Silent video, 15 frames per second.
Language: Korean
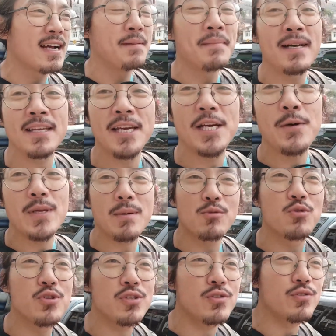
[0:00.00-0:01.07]
간만에 왜냐면
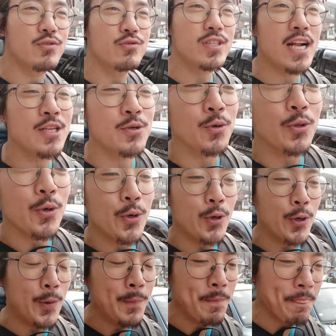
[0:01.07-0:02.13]
두 달
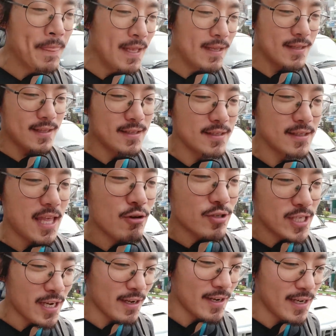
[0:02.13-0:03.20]
정도 그
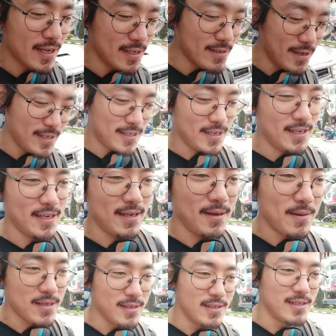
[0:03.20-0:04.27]
태국 치앙라이에서
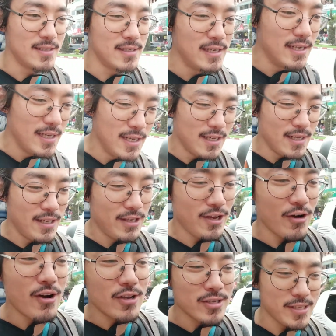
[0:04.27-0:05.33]
이제 그
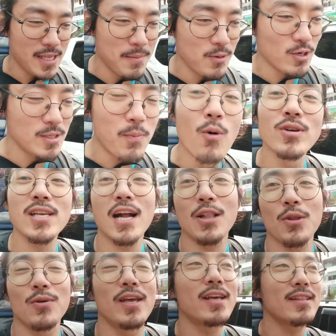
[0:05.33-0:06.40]
영어 선생님으로 이제
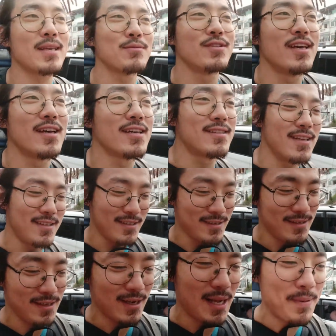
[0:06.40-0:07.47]
봉사활동을 했기 때문에
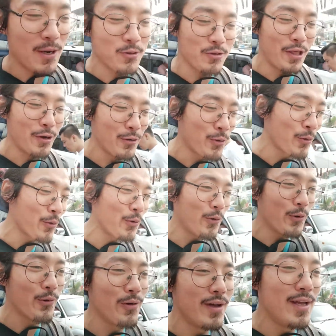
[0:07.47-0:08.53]
그때는 이제 가방도
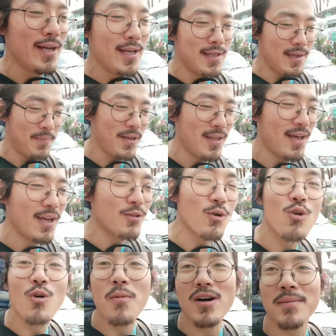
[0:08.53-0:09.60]
내려놓고 네, 편하게
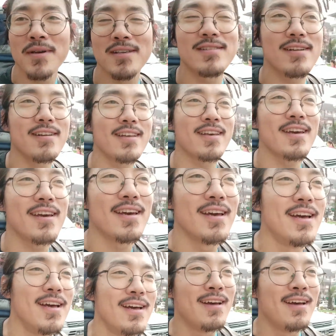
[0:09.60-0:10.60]
놀고 먹으면서 이렇게